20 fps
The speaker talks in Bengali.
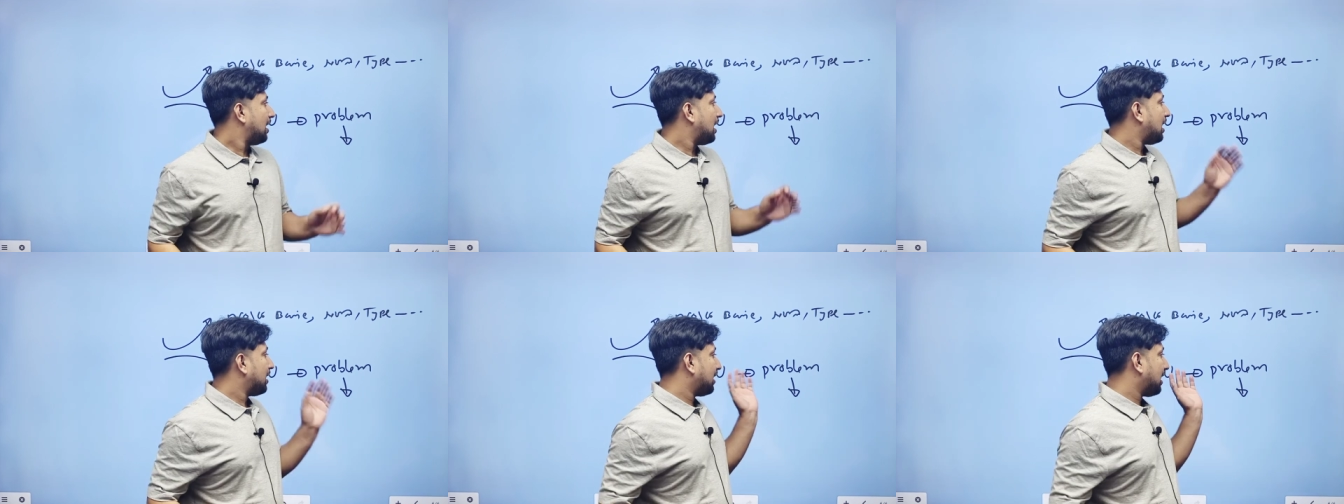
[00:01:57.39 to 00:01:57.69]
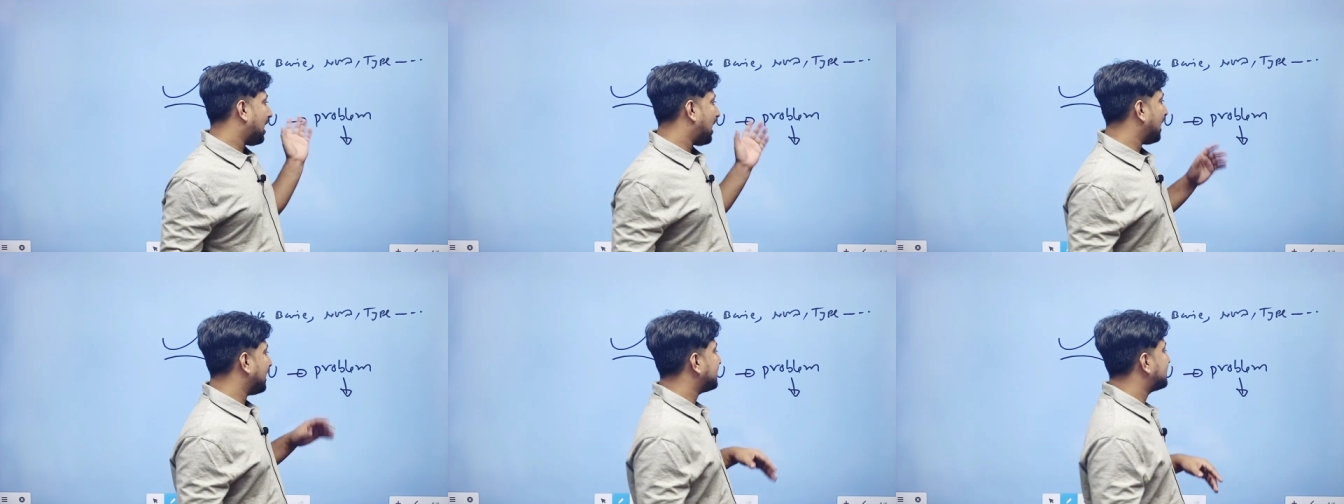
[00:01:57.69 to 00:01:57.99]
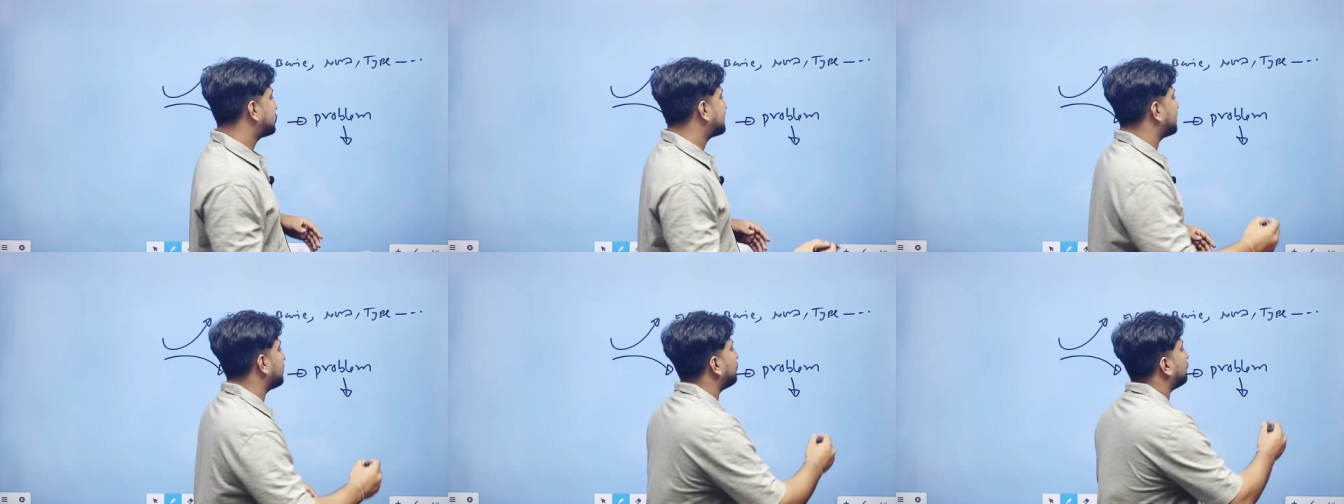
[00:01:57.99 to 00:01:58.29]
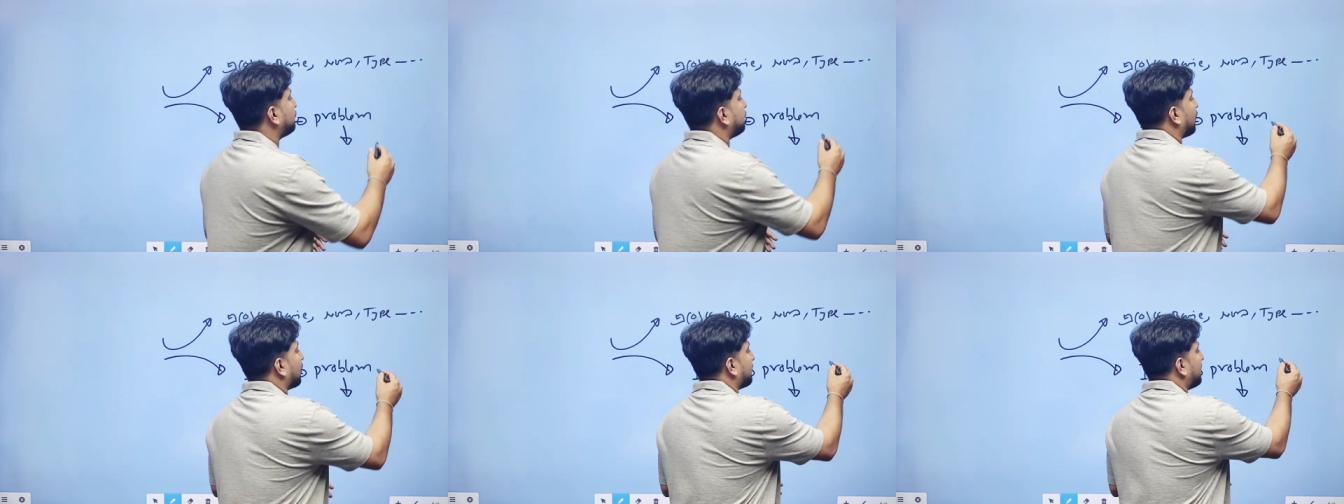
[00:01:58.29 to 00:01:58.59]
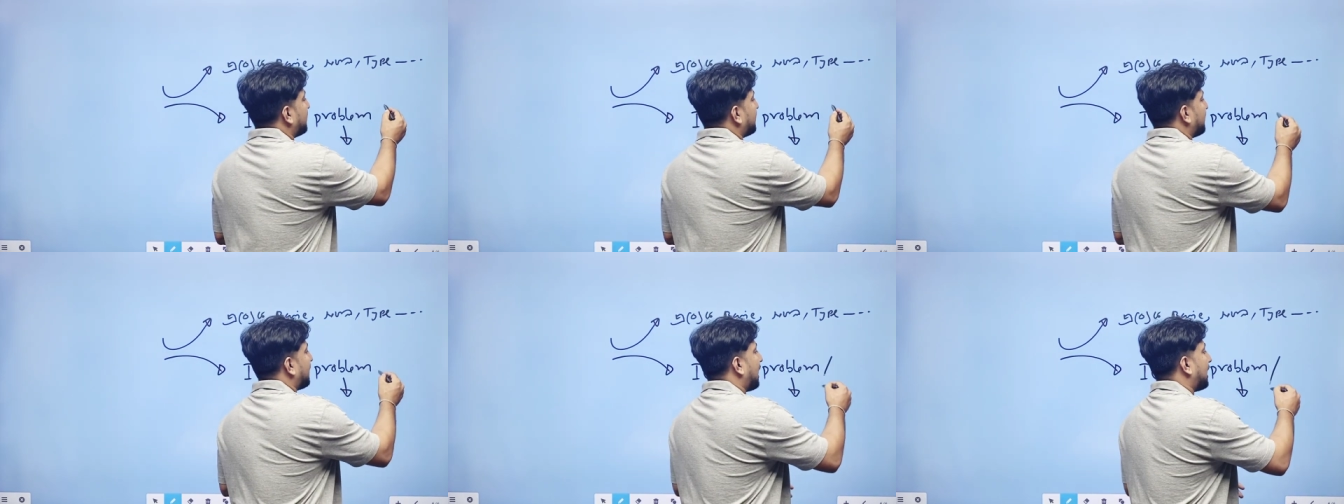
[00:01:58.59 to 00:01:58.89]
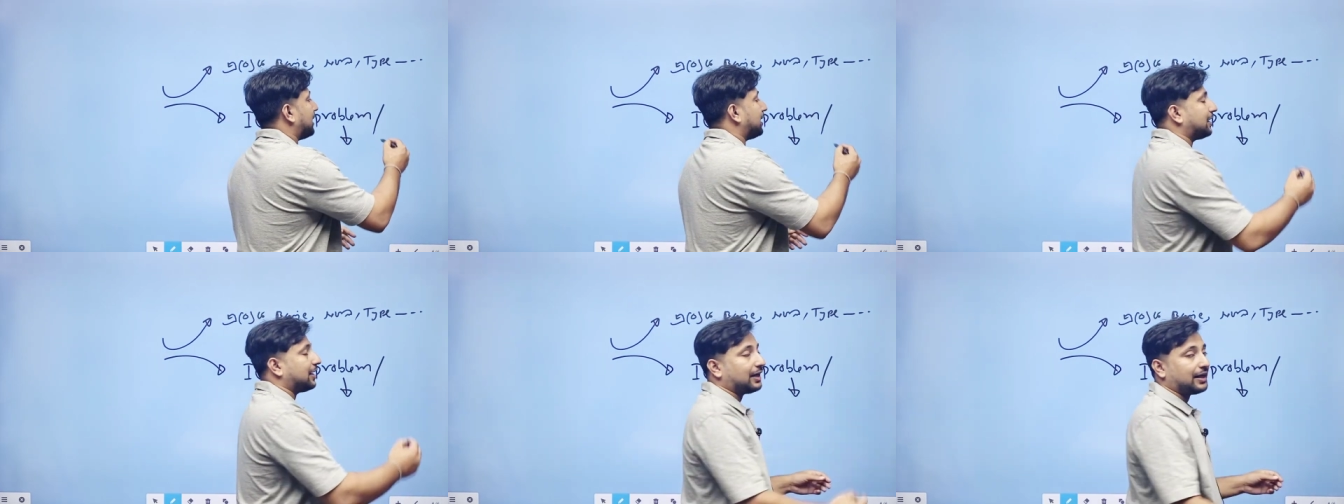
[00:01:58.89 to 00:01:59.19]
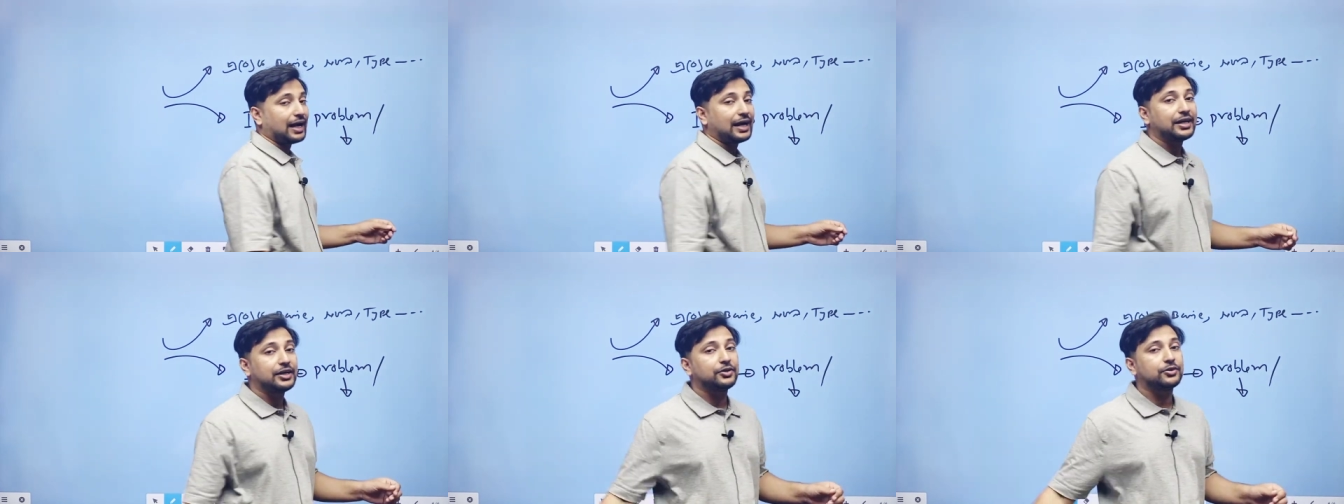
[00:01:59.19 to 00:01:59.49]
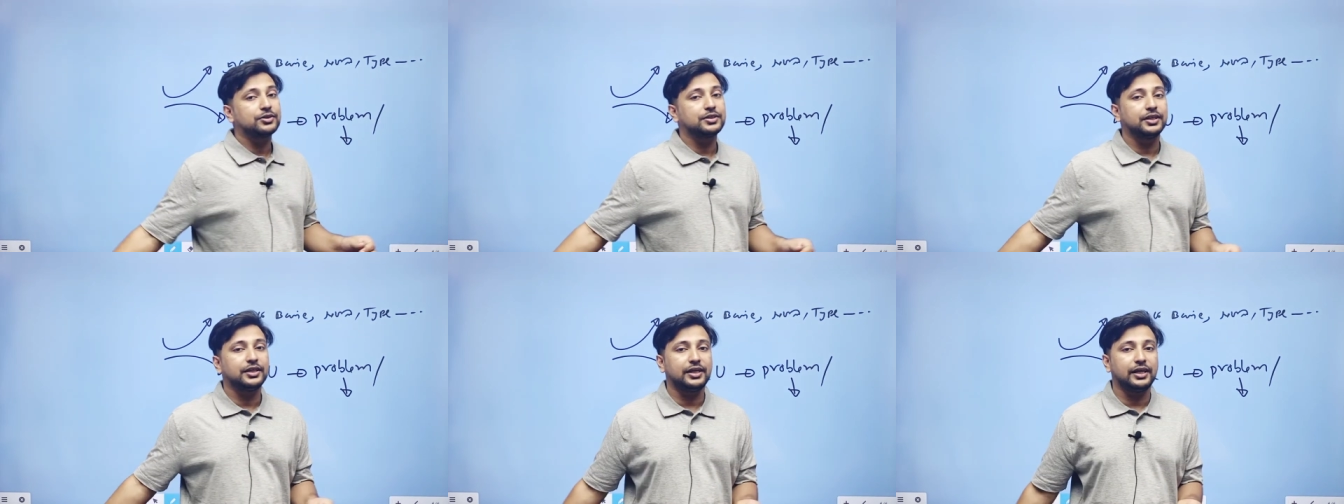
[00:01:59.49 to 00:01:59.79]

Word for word: আর আইসিইউ ফরম্যাটের আরেকটা কাহিনী হচ্ছে